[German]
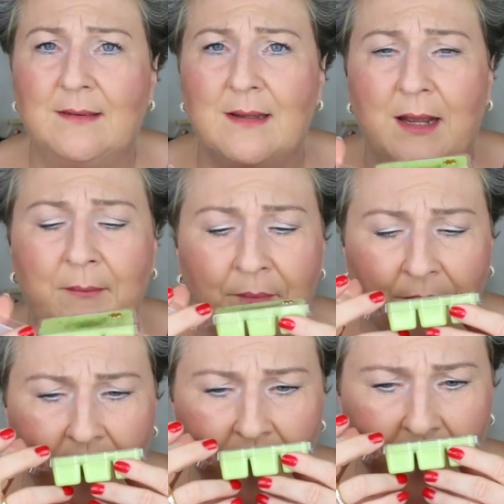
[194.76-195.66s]
ist ein
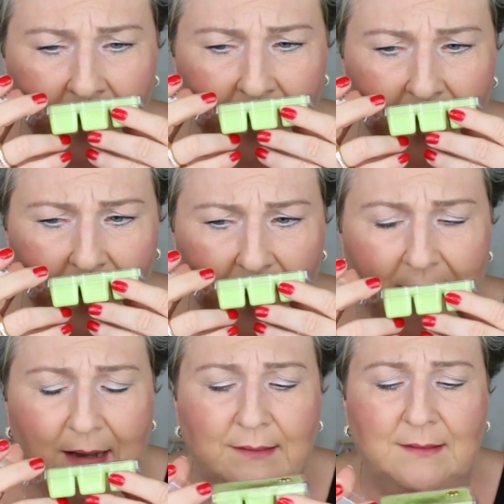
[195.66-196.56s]

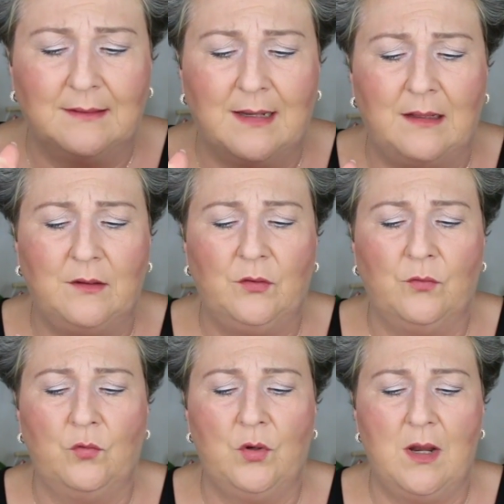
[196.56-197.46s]
ganz, ganz
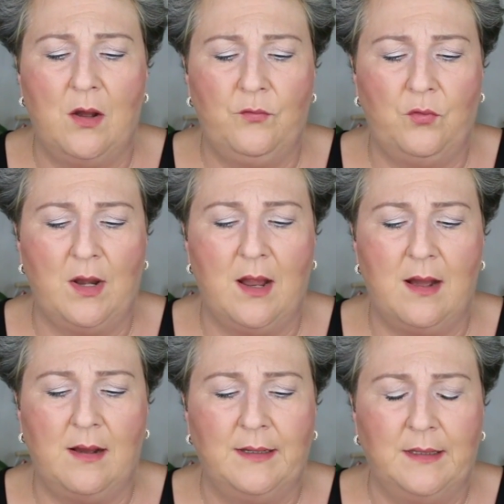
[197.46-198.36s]

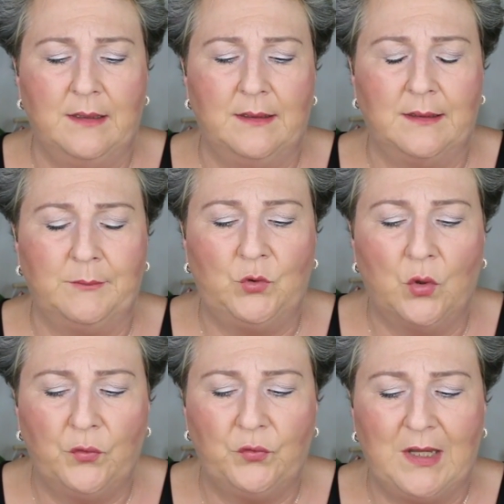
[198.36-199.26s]
wundervoller ähm,
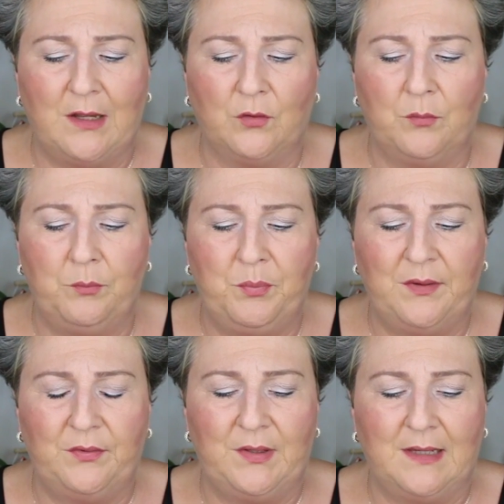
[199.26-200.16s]
Duft, der so ein
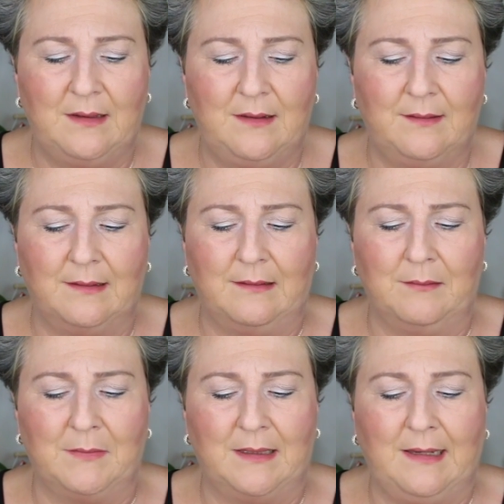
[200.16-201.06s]
bisschen dieses
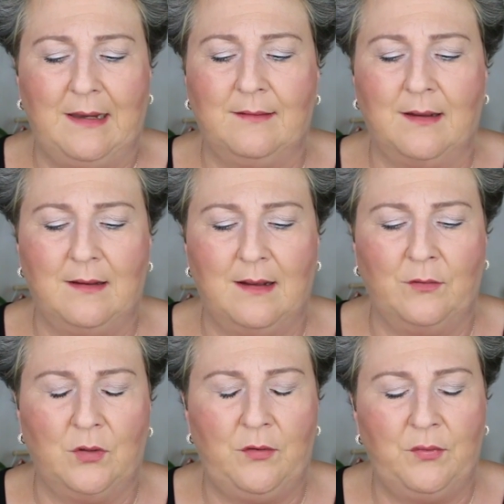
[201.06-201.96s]
Gräsern,
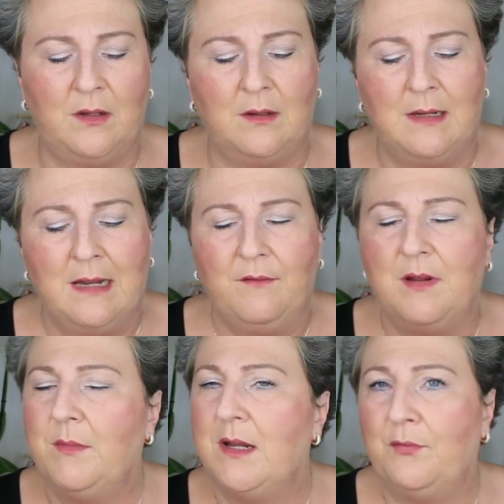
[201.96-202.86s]
also ich finde, wir
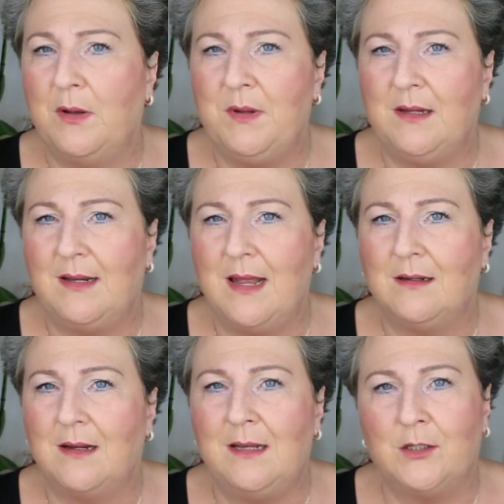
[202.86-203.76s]
haben in der Familie
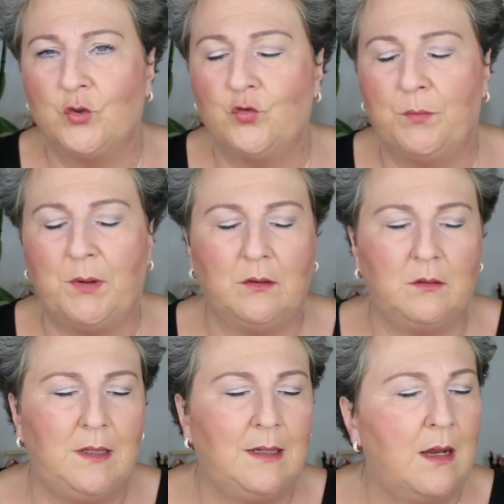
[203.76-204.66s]
lange alle geschnuppert
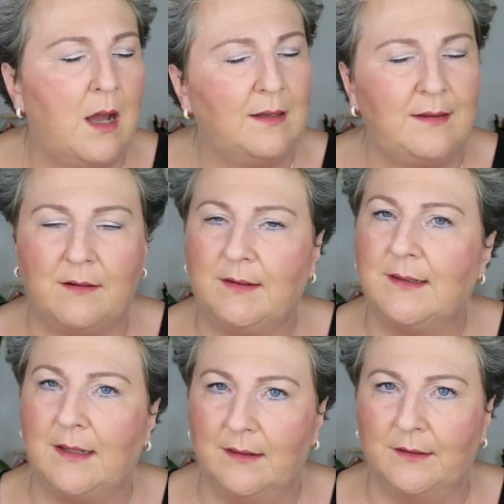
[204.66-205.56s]
und jeder hat ja was
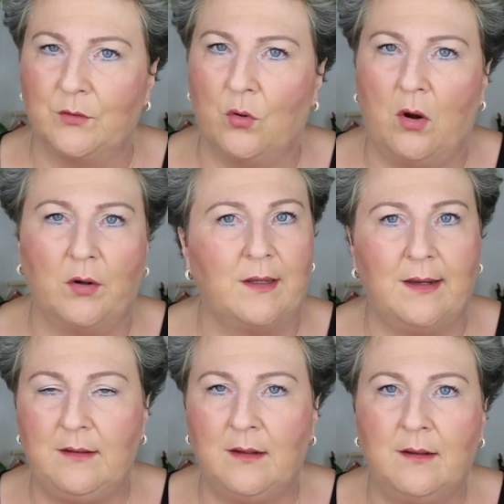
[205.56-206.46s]
anderes gerochen.
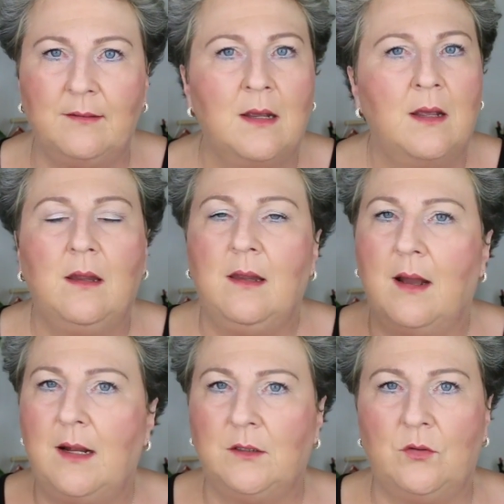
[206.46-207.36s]
Kennt ihr das? Ihr
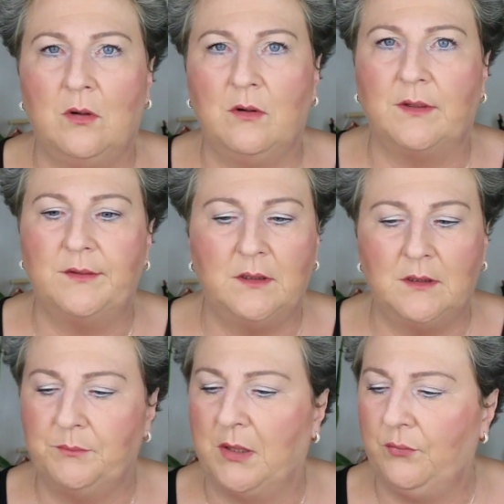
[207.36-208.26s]
haltet irgendwas hin,
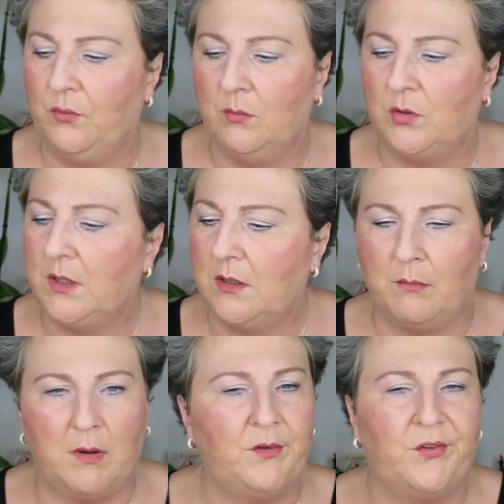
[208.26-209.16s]
ein Parfüm und jeder
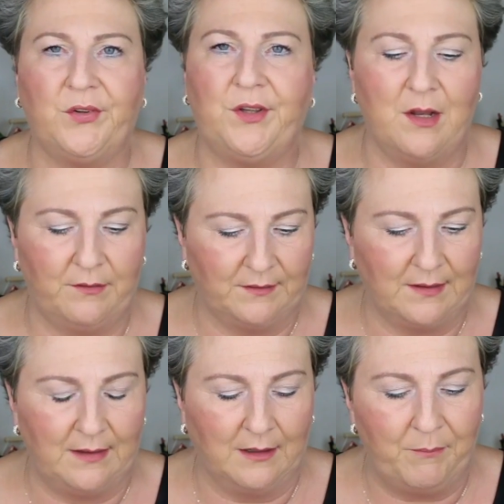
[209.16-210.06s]
meint, es riecht nach was
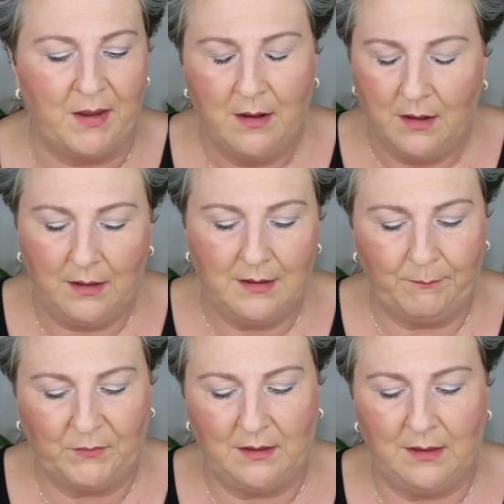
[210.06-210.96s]
anderem. Ich
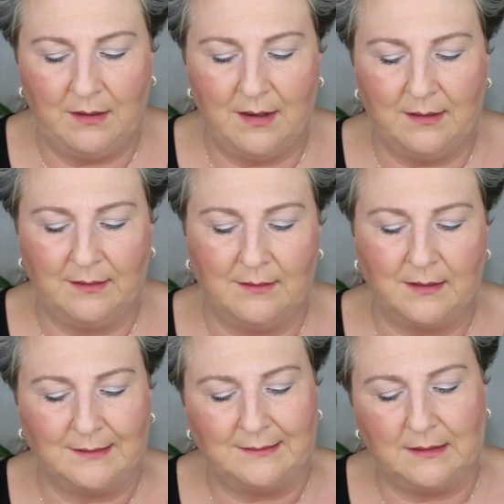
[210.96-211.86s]
habe dann hinterher
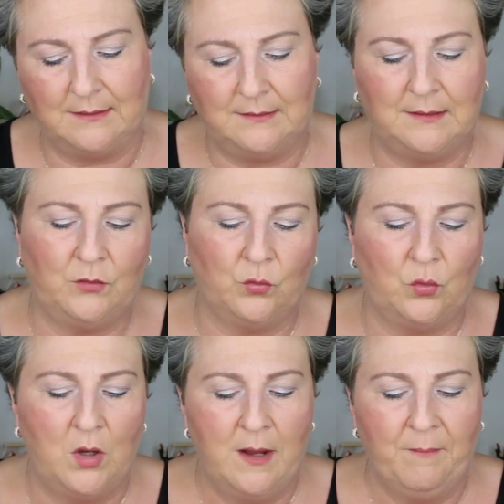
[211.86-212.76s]
gesagt, das sind
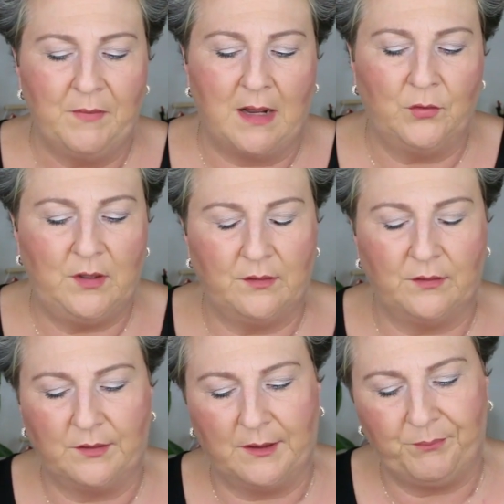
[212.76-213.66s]
so, also
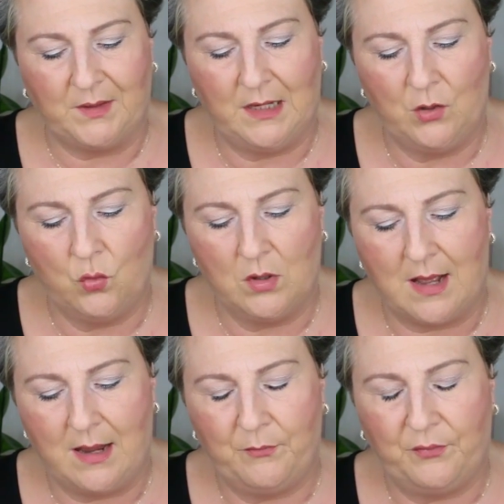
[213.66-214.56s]
dieses ähm,
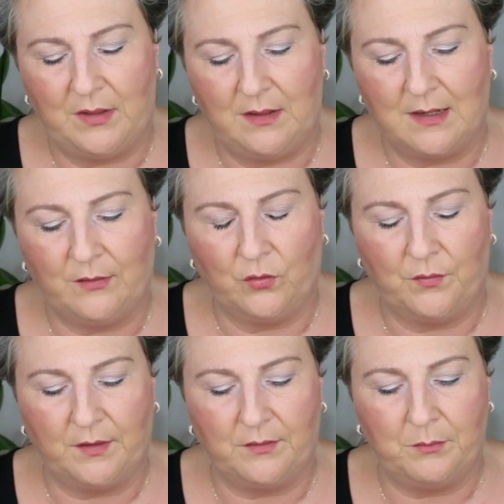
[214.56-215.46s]
Ginkgo-Leim, finde ich, hat
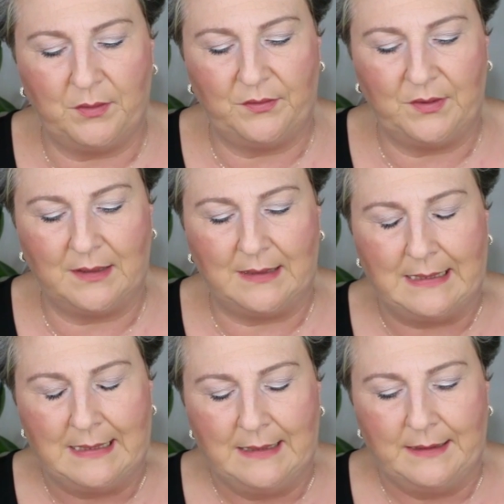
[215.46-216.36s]
sowas ein bisschen
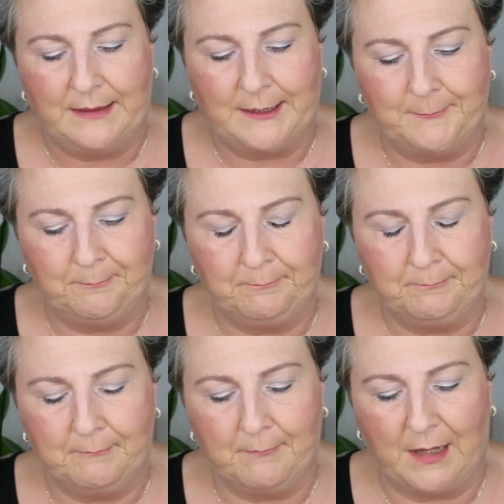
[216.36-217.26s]

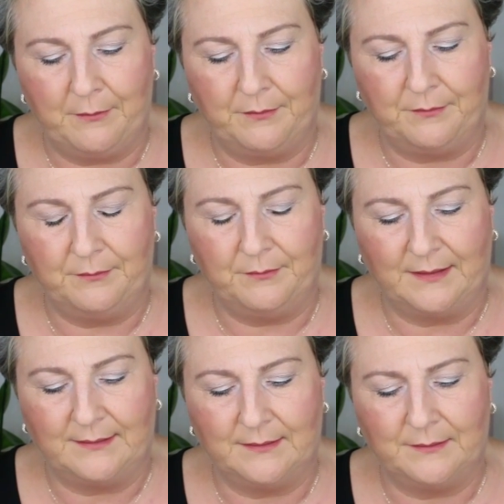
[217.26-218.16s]
ähm,
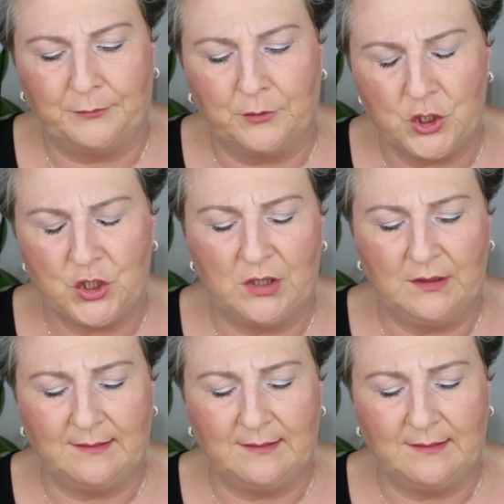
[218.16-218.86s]
was Frisches.